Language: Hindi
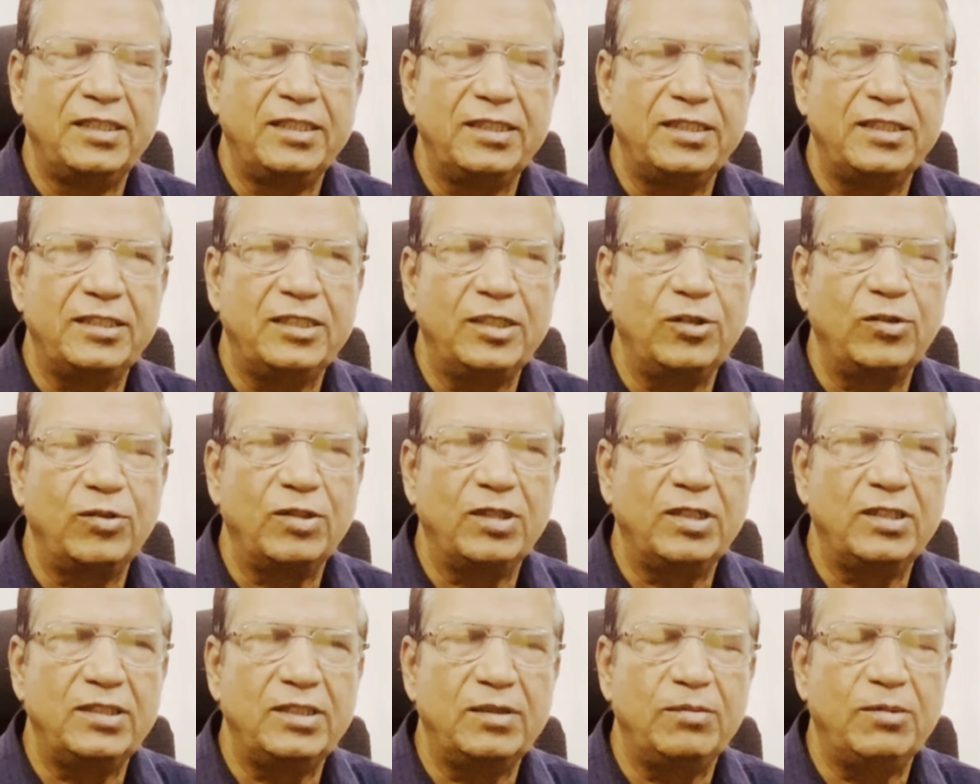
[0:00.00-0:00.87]
क्रिस्टलों
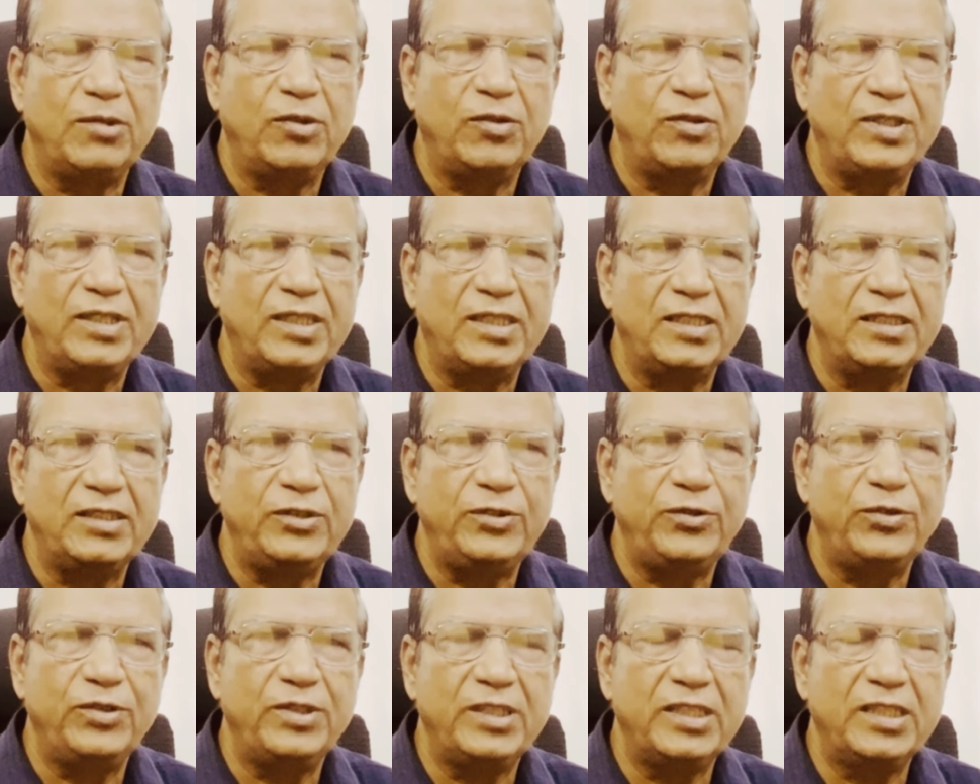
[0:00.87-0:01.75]
का जमा होना
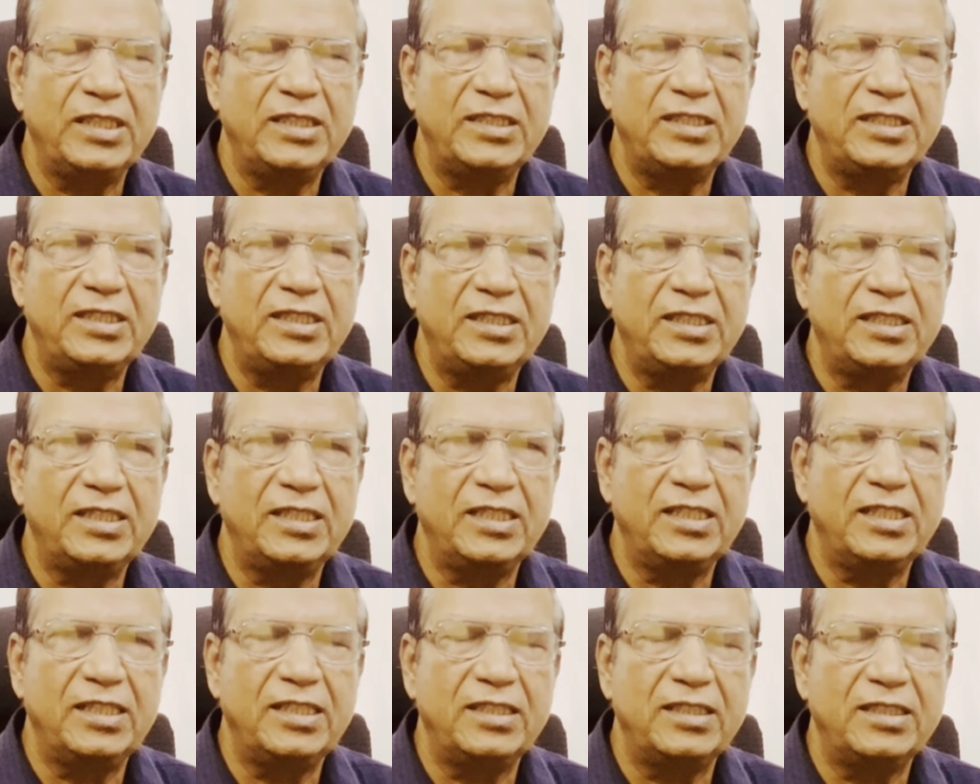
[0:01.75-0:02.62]
यूरिक एसिड
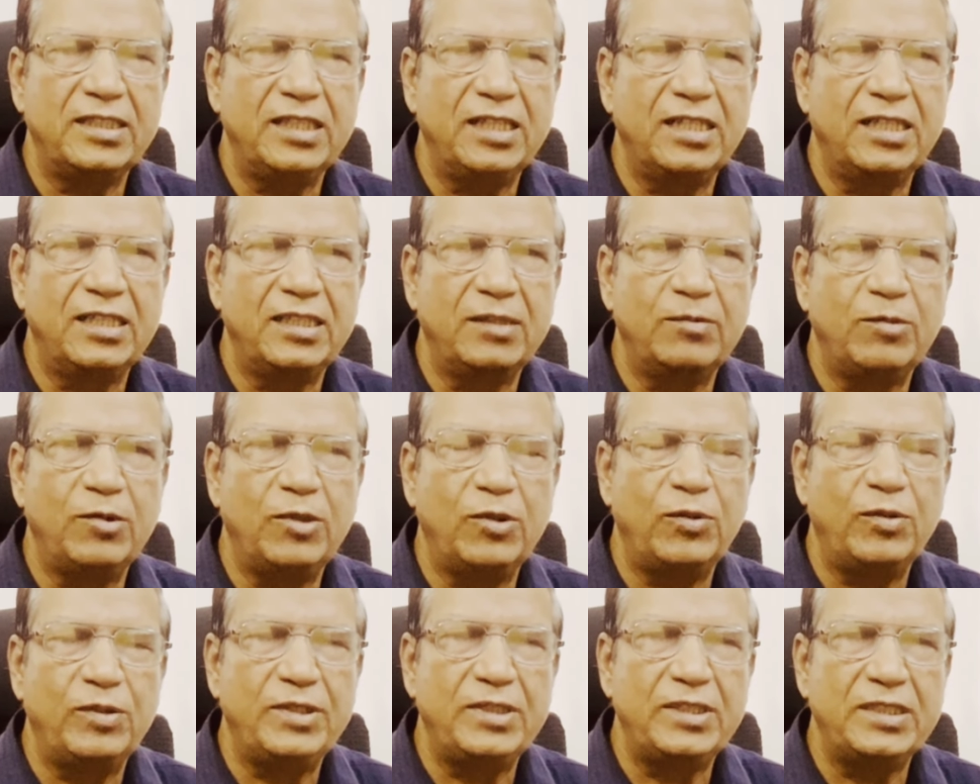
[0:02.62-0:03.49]
के क्रिस्टल
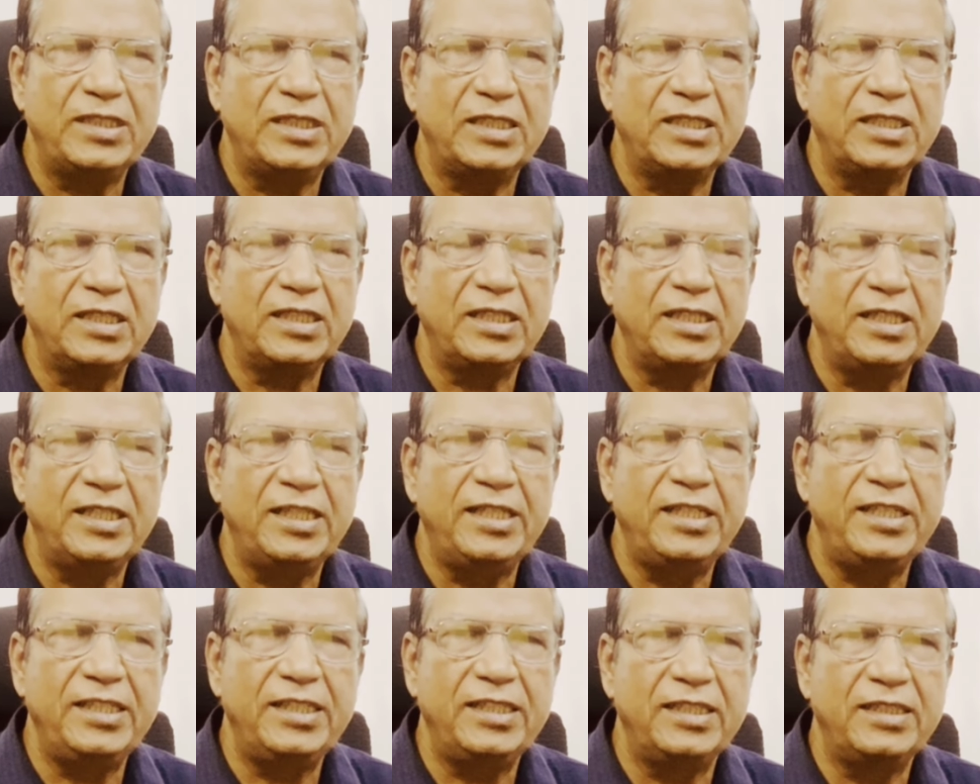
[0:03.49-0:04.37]
जमा होने से अगर
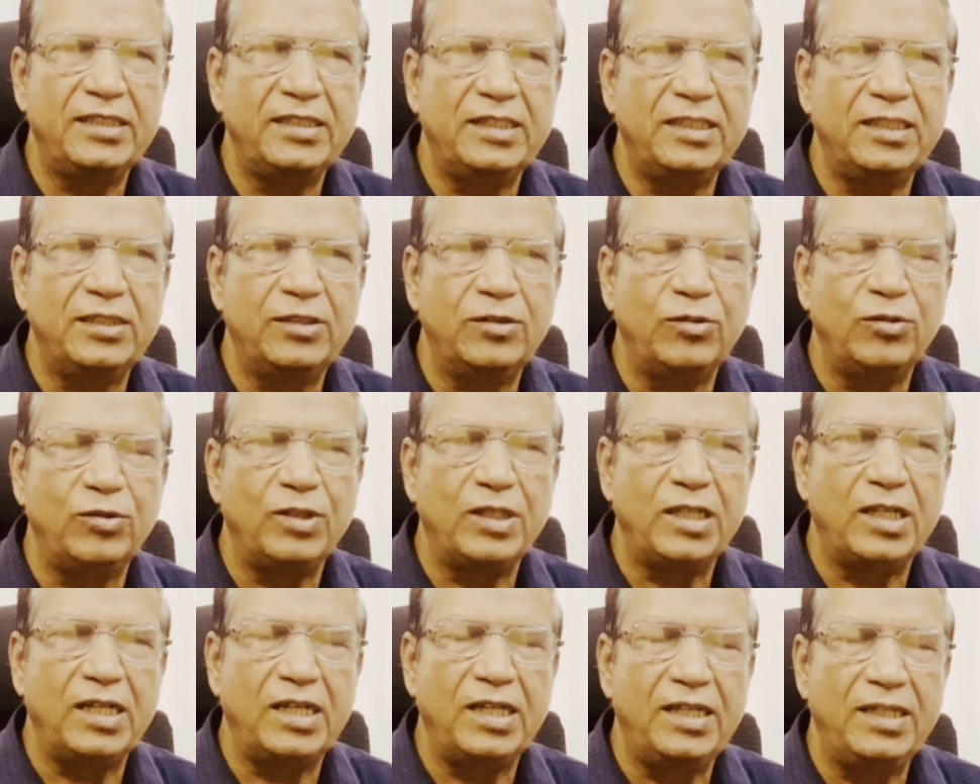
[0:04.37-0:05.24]
एडी का दर्द
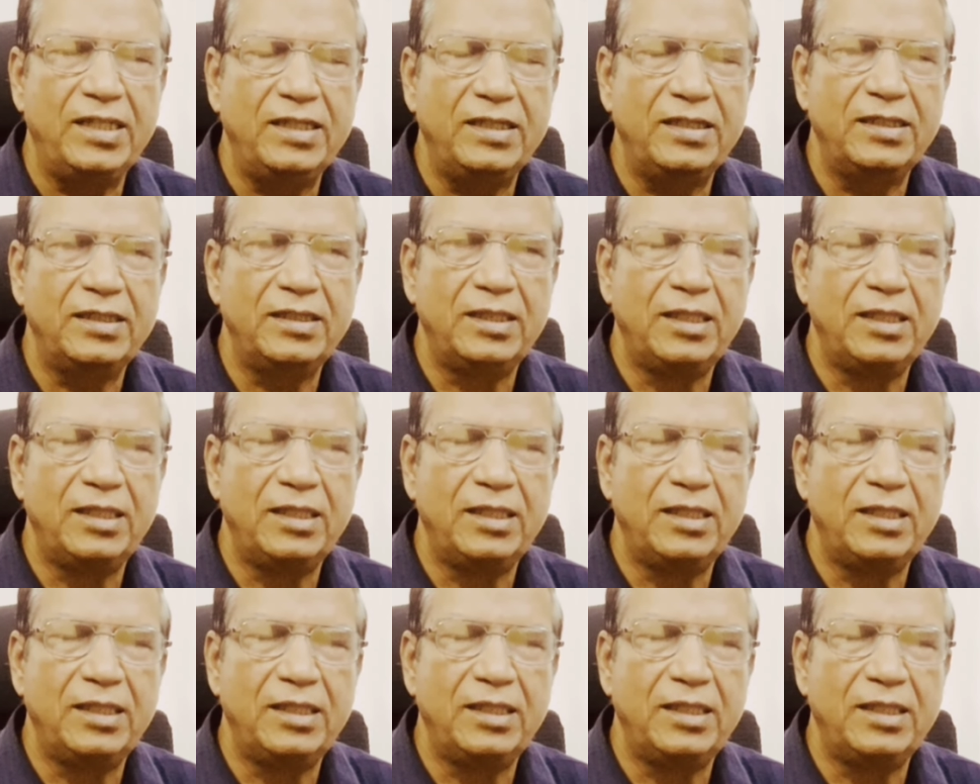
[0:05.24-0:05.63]
हो रहा है